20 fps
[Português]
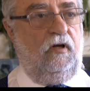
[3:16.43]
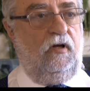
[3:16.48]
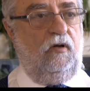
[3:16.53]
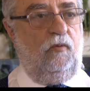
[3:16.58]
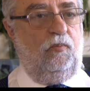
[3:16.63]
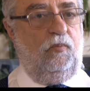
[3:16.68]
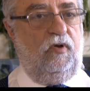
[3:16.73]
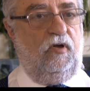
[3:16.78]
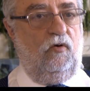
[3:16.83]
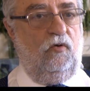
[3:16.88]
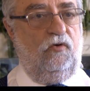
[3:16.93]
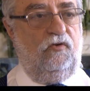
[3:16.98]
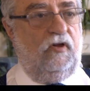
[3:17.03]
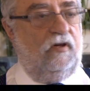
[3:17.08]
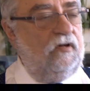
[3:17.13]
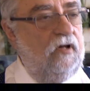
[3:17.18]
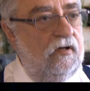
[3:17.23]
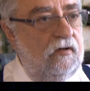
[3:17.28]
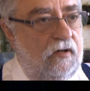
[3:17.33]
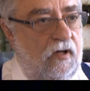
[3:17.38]
pelos
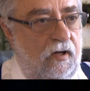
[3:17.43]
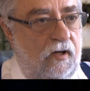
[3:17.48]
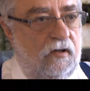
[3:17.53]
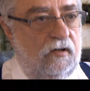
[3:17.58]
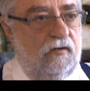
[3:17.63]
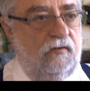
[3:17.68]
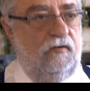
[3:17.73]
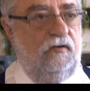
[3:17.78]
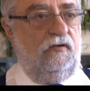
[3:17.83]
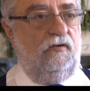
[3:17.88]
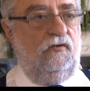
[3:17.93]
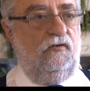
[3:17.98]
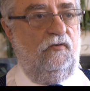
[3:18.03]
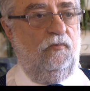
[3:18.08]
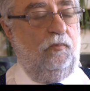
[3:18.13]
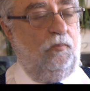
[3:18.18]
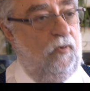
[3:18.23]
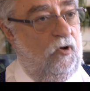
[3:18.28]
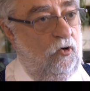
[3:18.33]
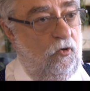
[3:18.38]
atendentes,
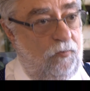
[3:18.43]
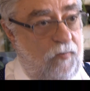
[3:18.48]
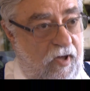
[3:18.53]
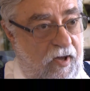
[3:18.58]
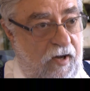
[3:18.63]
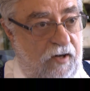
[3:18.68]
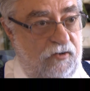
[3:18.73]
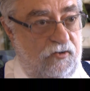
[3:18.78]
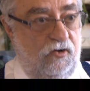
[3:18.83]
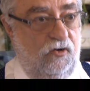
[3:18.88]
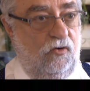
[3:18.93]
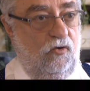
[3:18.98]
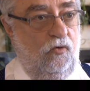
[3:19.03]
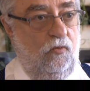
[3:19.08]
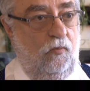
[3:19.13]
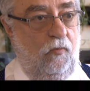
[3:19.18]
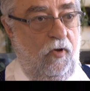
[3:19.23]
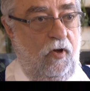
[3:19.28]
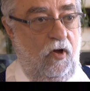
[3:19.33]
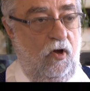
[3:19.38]
pelo médico,
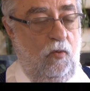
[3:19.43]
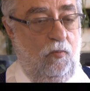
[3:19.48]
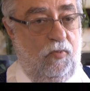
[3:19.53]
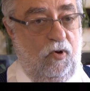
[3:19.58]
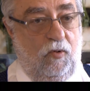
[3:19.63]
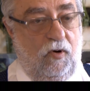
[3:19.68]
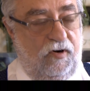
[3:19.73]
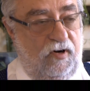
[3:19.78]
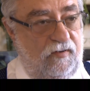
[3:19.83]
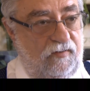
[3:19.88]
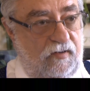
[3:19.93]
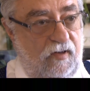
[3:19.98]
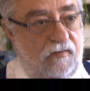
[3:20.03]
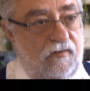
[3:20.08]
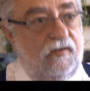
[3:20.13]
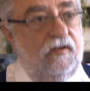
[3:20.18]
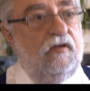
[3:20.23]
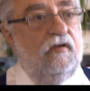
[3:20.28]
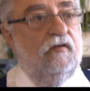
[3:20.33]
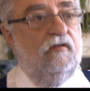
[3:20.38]
pelo
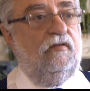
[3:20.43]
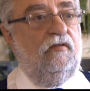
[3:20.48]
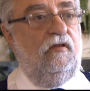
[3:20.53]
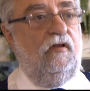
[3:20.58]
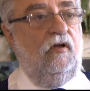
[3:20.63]
anestesista. O